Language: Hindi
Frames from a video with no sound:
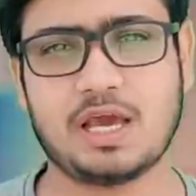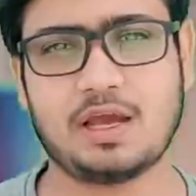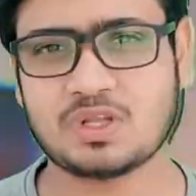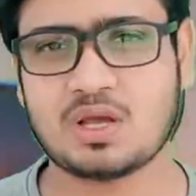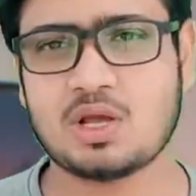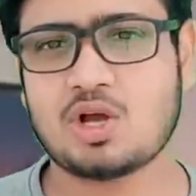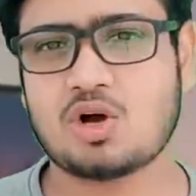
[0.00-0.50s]
है
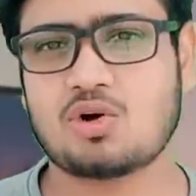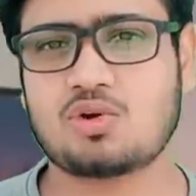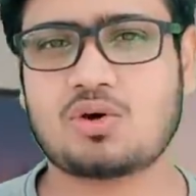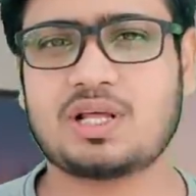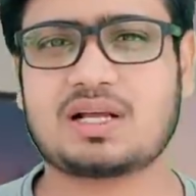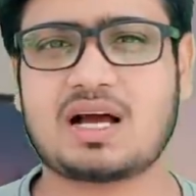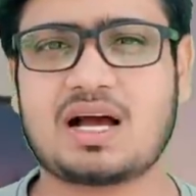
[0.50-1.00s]

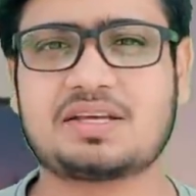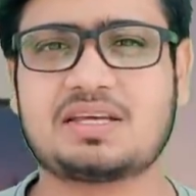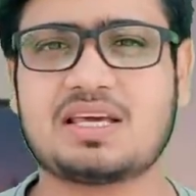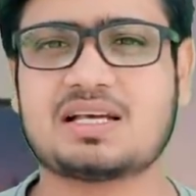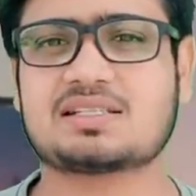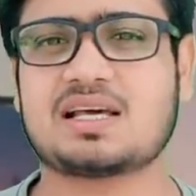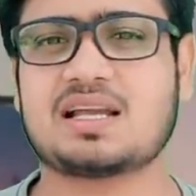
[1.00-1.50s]
उन्होंने कहा कि
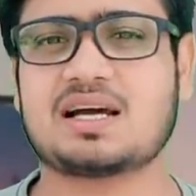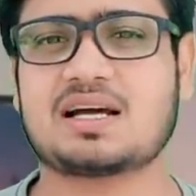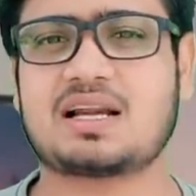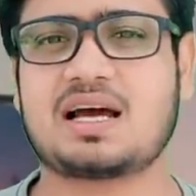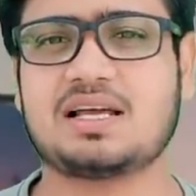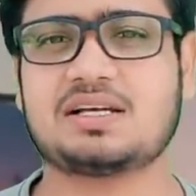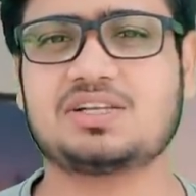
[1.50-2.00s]
ऐसा लग
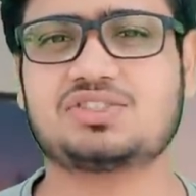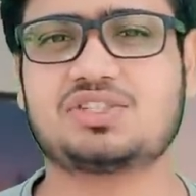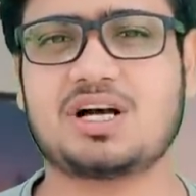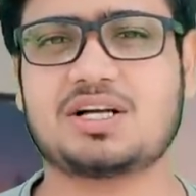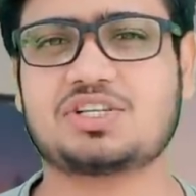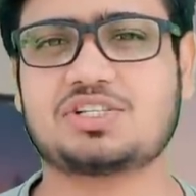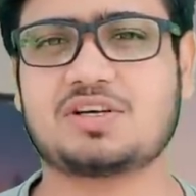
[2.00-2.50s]
रहा है कि
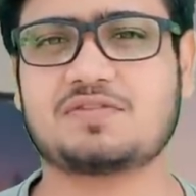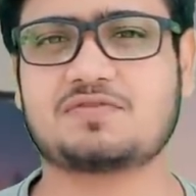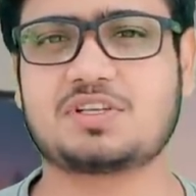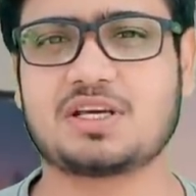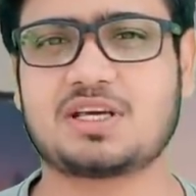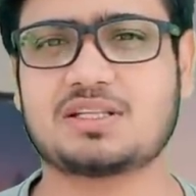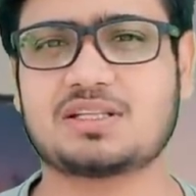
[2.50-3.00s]
जांच
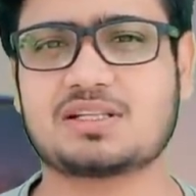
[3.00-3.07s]
एजेंसी केंद्र